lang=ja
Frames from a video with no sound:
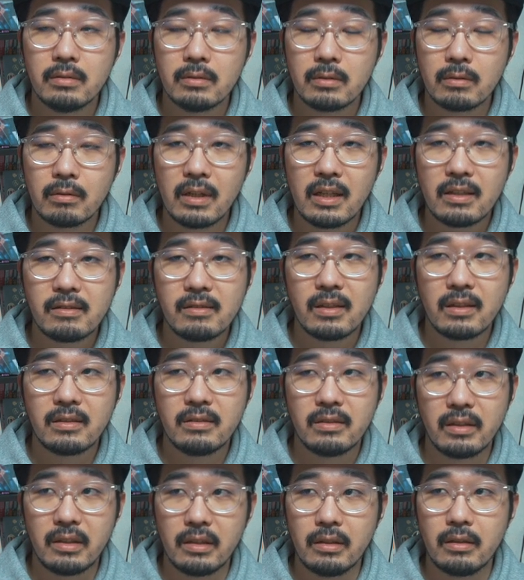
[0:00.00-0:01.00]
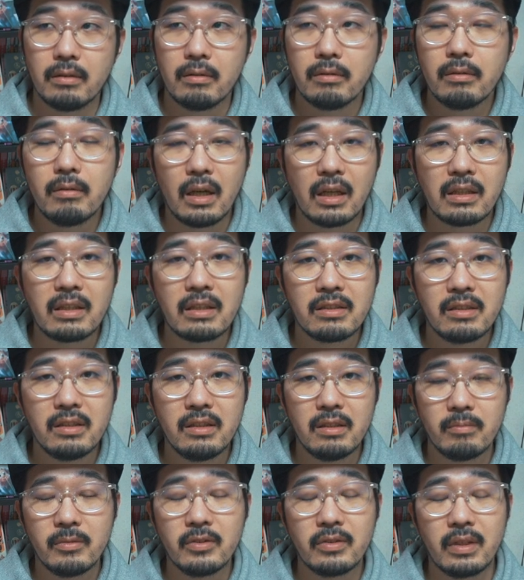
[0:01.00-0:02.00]
娯楽作品の話
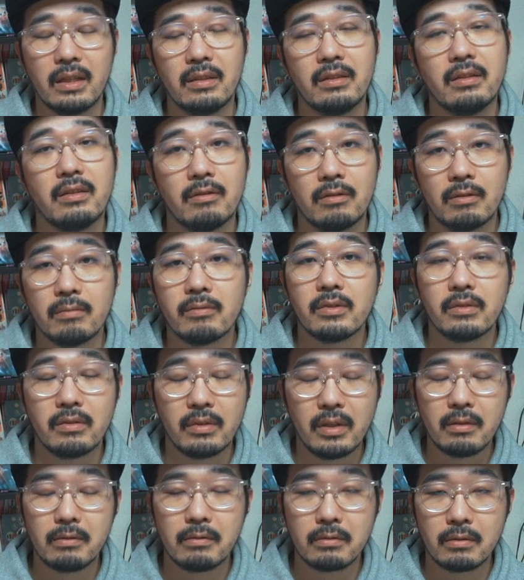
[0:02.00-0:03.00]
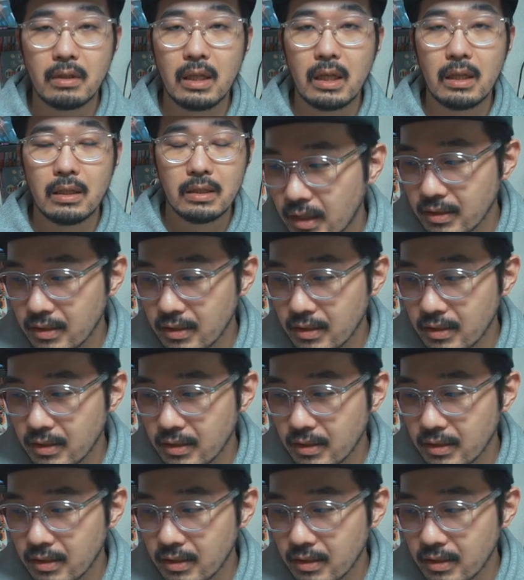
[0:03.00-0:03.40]
にもなってると思うんですよね、ここは。